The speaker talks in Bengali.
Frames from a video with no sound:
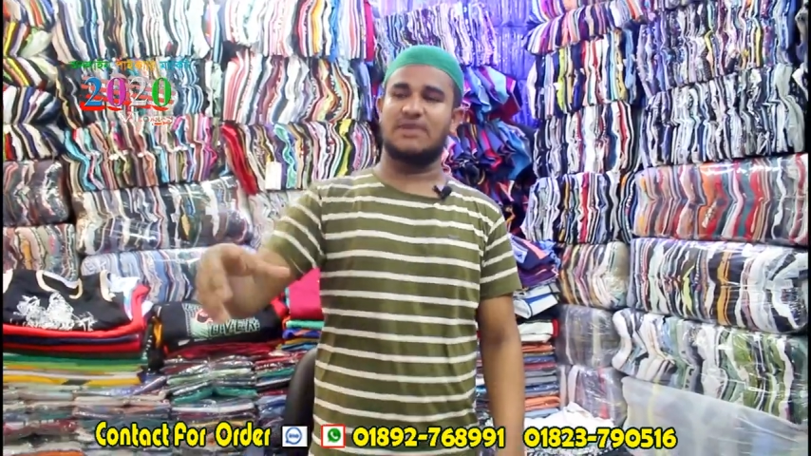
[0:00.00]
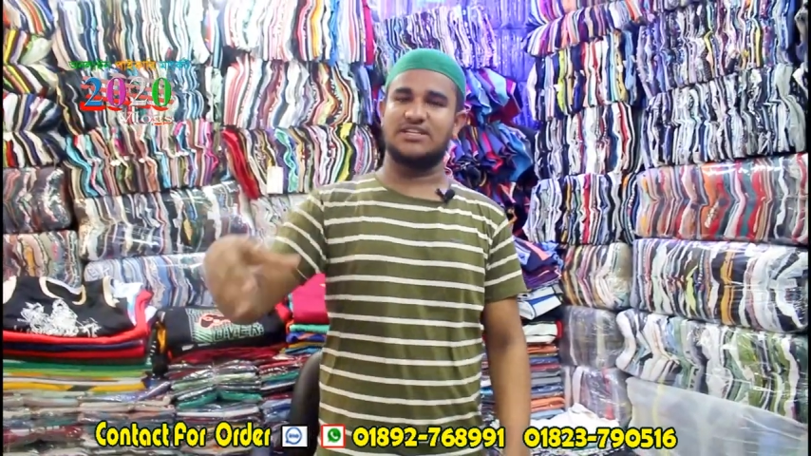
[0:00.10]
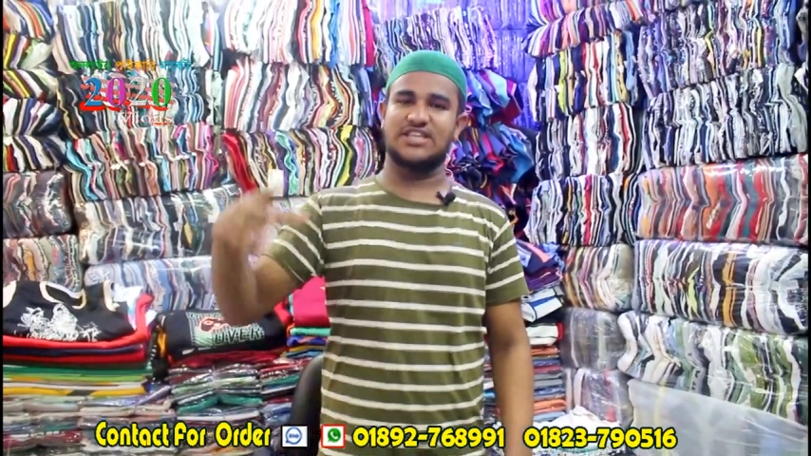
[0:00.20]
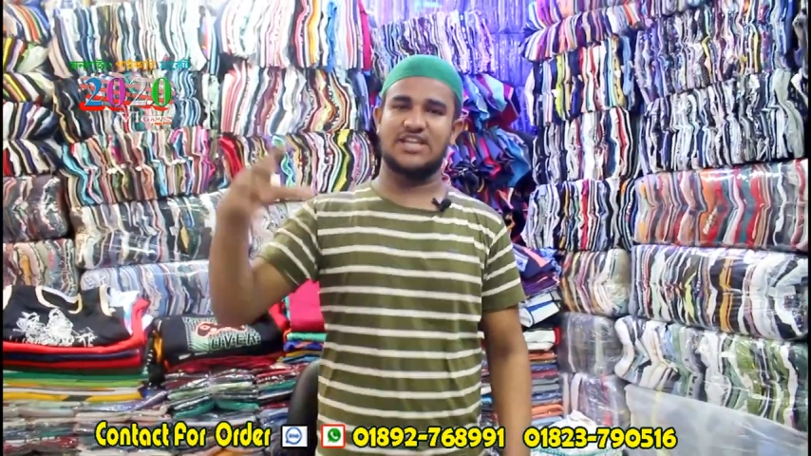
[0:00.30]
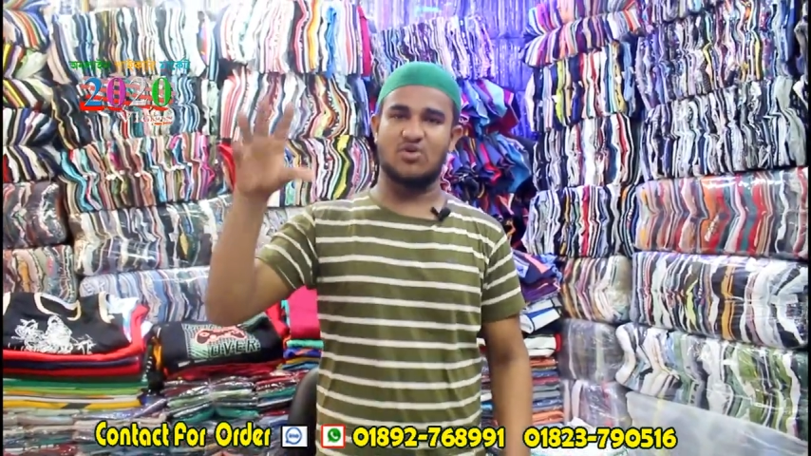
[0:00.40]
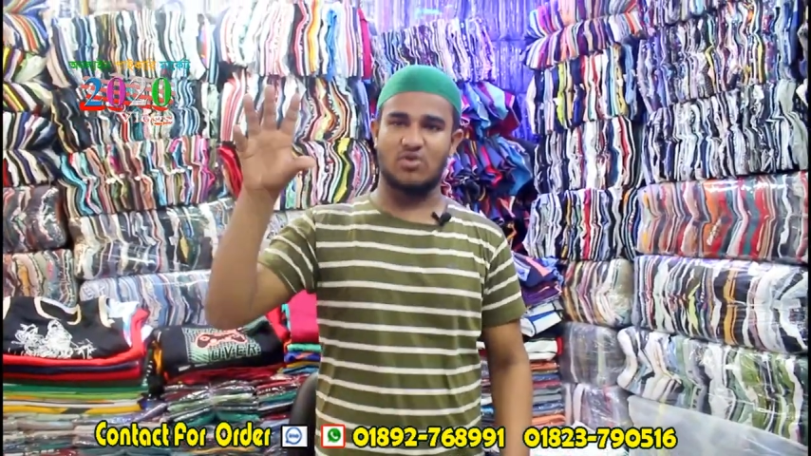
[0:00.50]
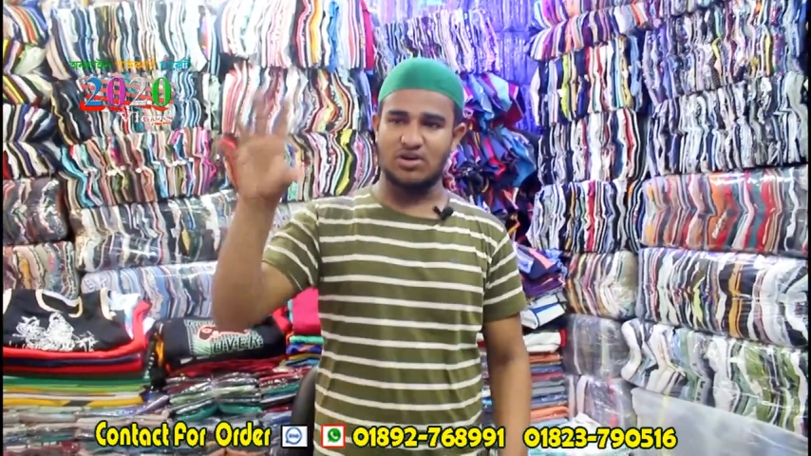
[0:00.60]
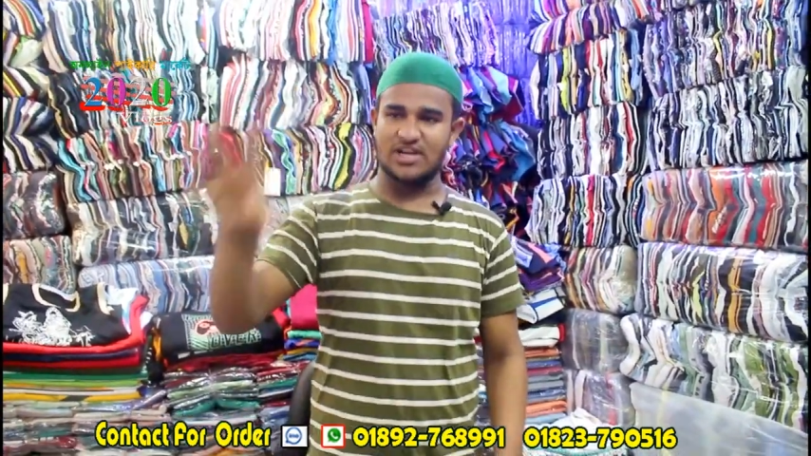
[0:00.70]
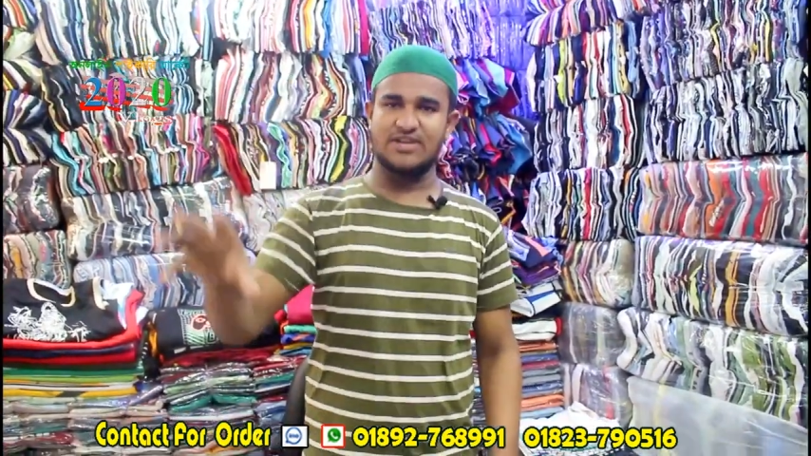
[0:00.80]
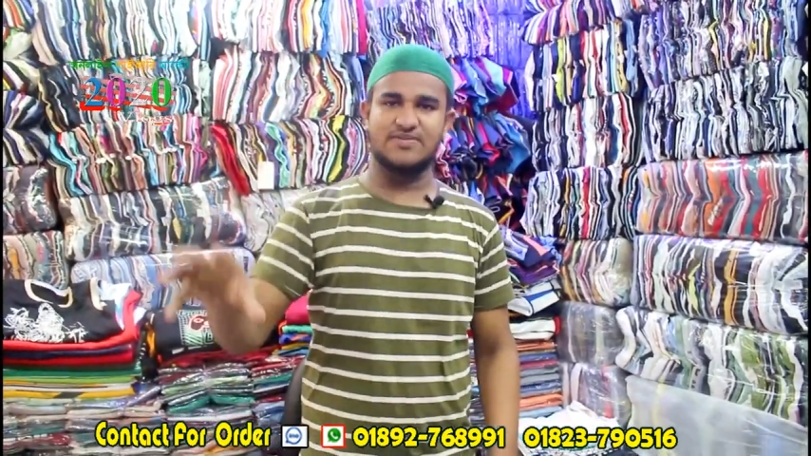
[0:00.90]
বা যারা
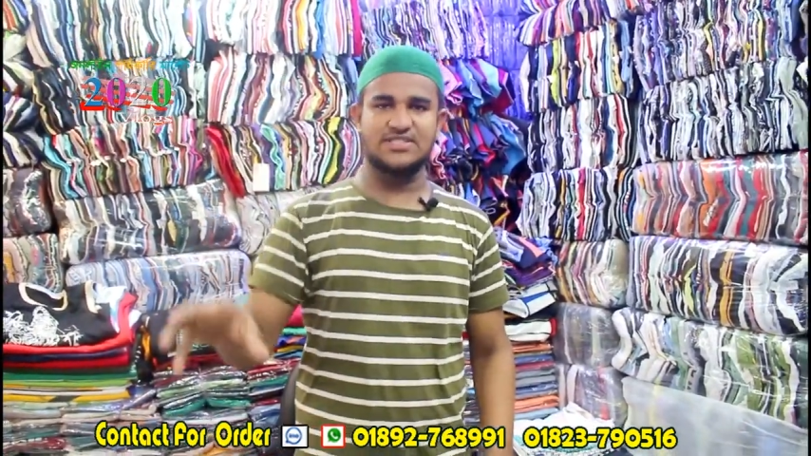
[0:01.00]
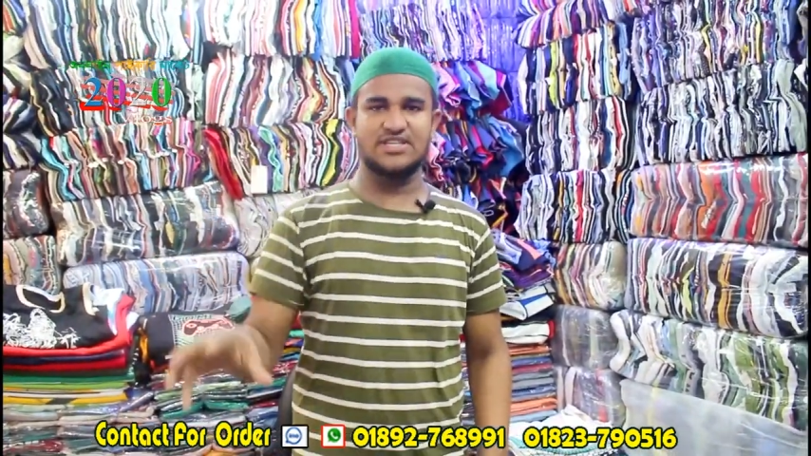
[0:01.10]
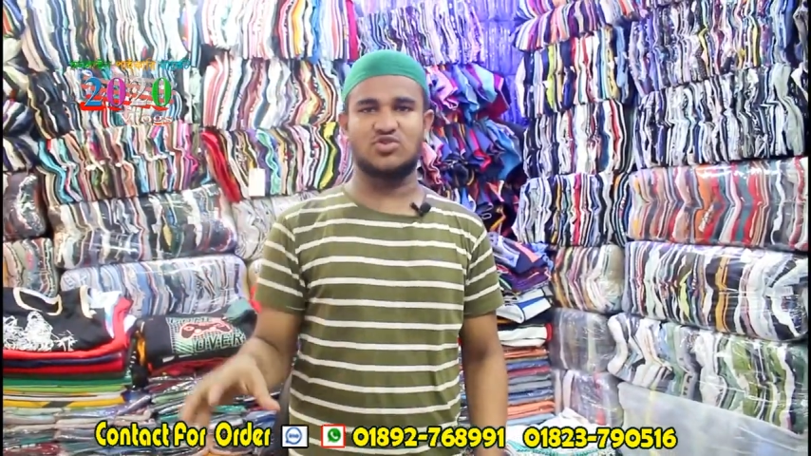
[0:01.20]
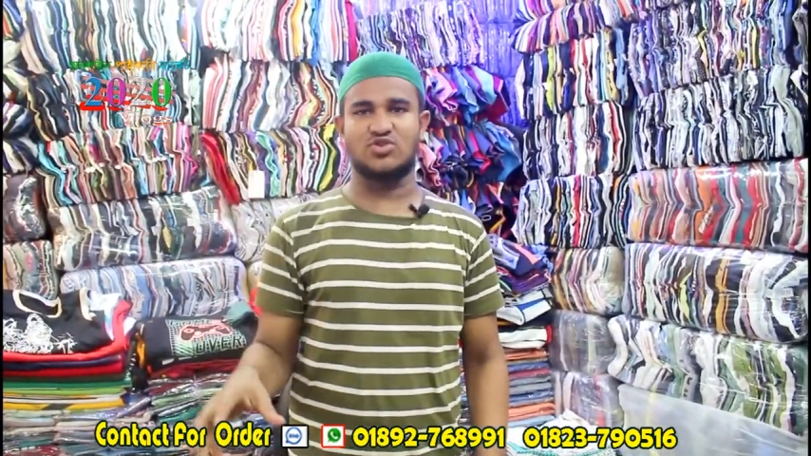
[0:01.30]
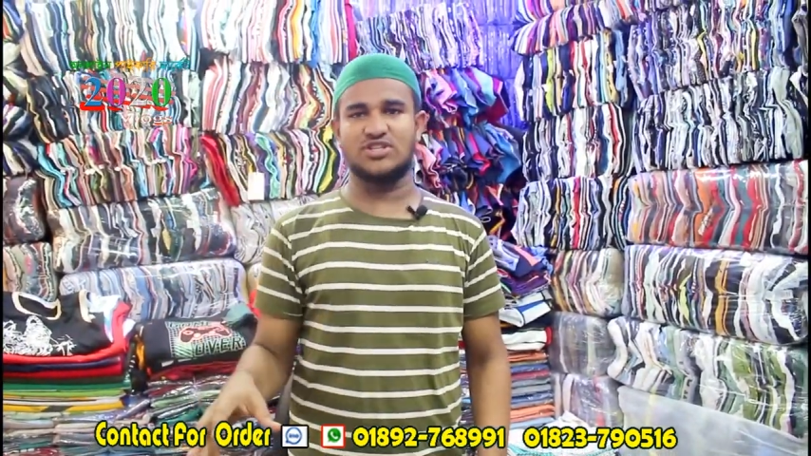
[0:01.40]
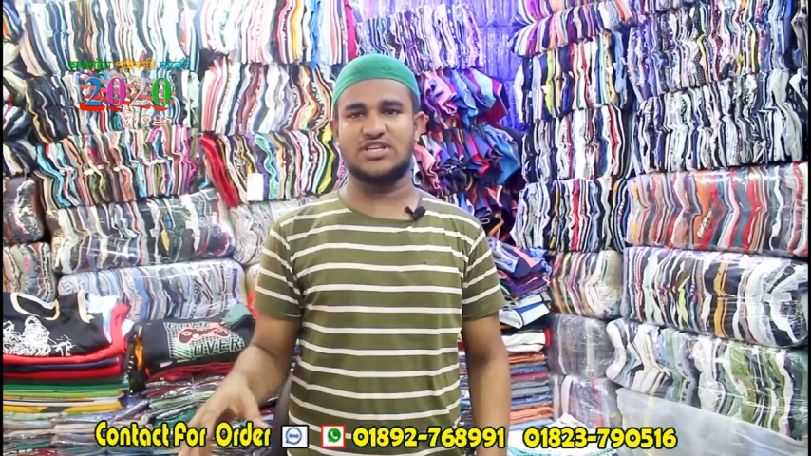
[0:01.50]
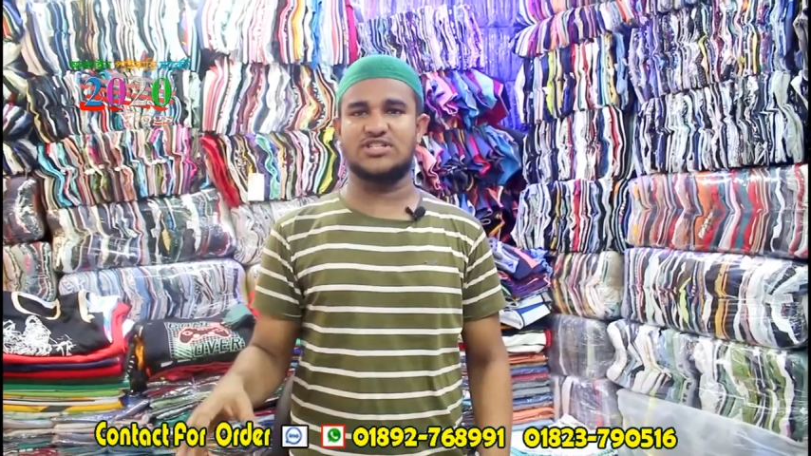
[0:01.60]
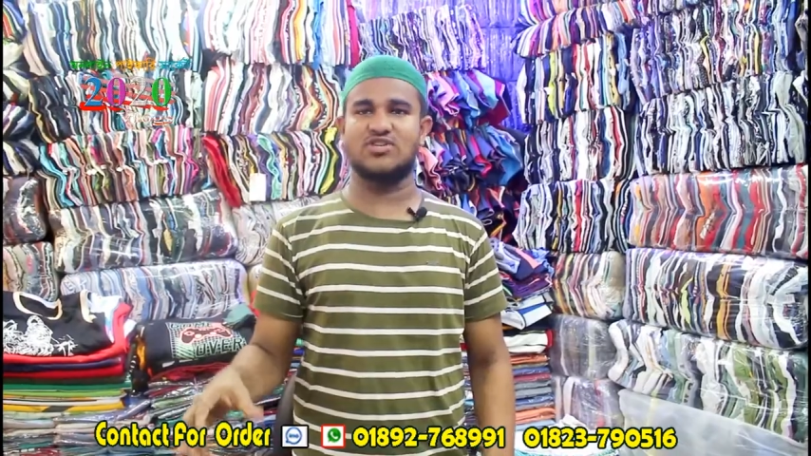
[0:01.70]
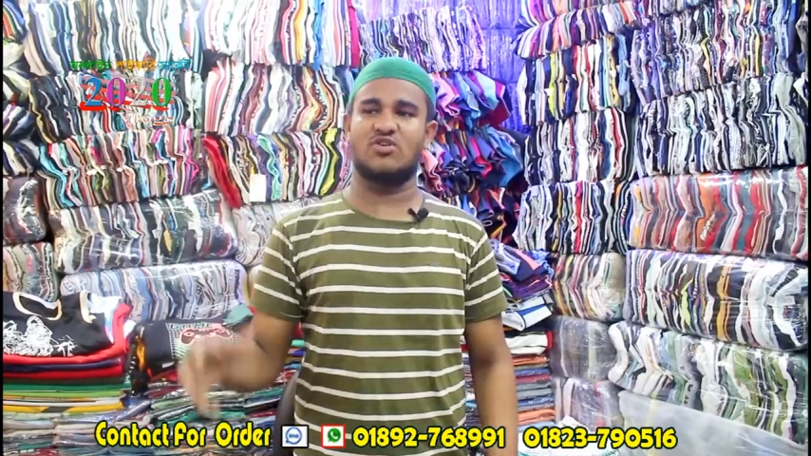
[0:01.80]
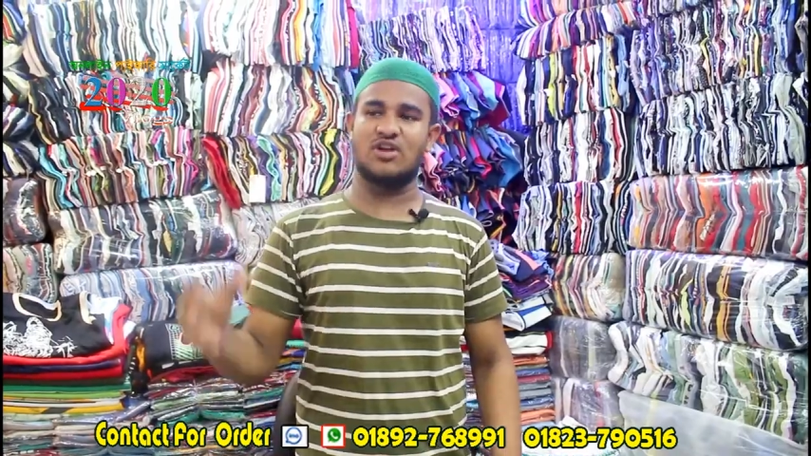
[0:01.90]
অনলাইনে বিজনেস করতে
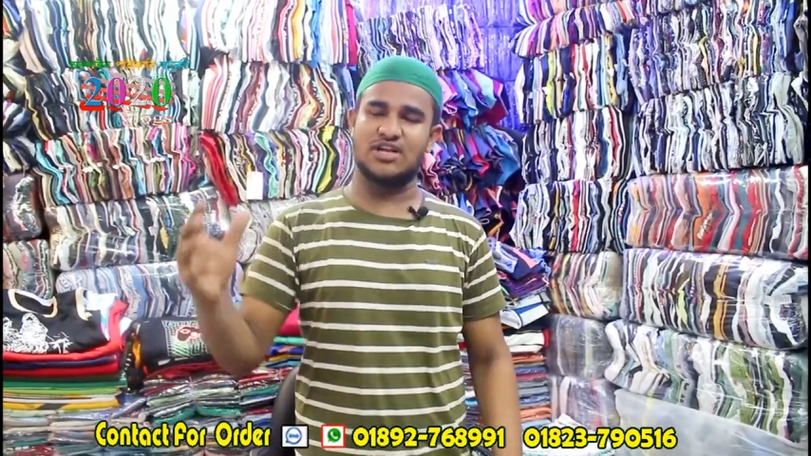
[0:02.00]
যাচ্ছেন